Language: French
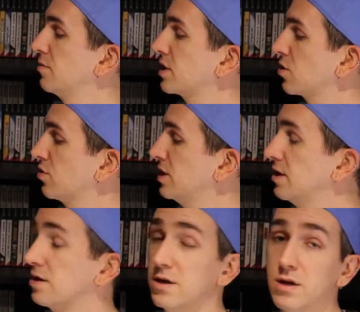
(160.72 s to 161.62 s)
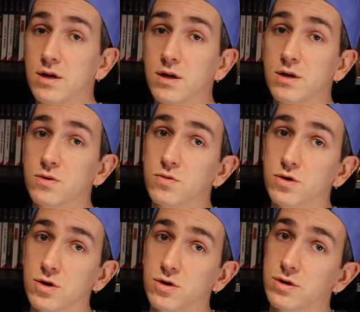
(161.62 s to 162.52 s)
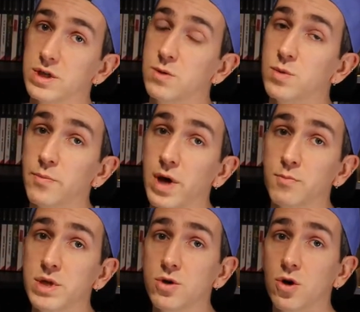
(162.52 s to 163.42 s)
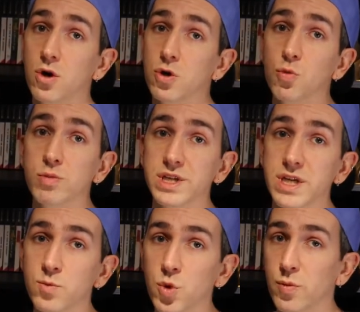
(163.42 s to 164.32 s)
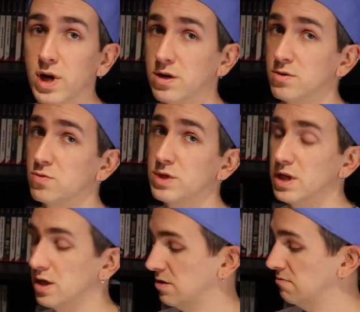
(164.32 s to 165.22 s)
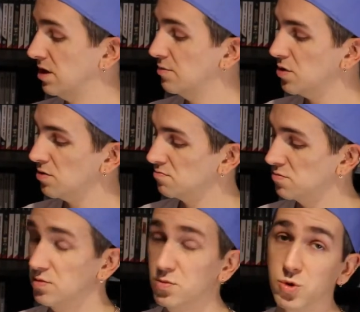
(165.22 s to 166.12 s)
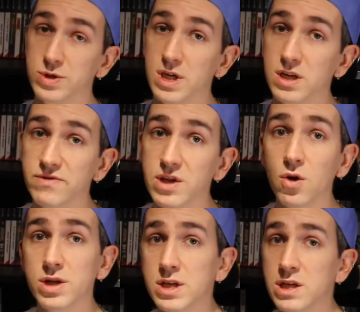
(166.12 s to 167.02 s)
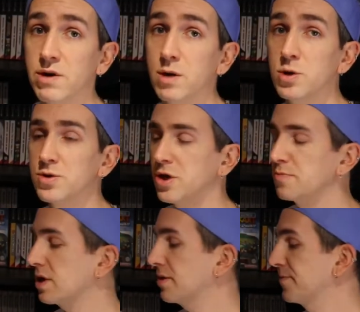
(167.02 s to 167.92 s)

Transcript: Metroid, donc, qui m'a permis de recompléter mon pack. Donc c'est vraiment, pour ça, les vide-greniers, c'est vraiment le top.